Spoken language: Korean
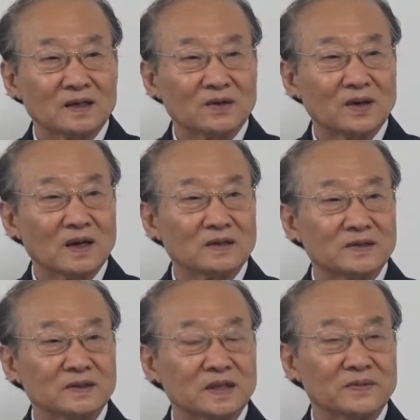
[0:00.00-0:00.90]
그러고
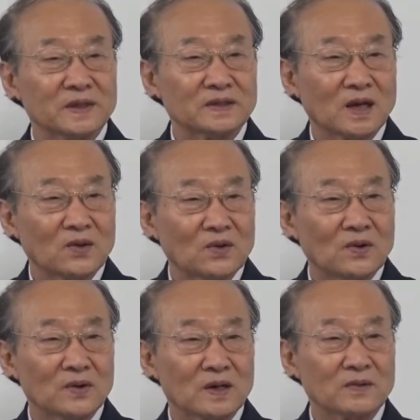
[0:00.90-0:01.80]
하나님
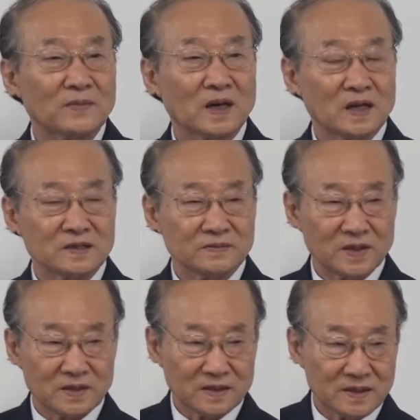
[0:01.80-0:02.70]
응답했다고 이렇게
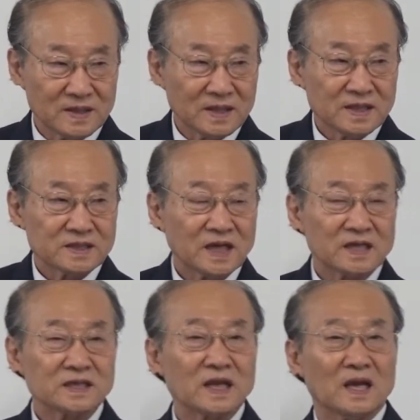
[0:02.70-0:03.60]
말하지만은
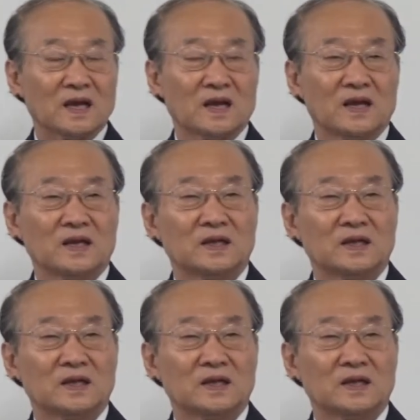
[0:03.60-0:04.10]
사전에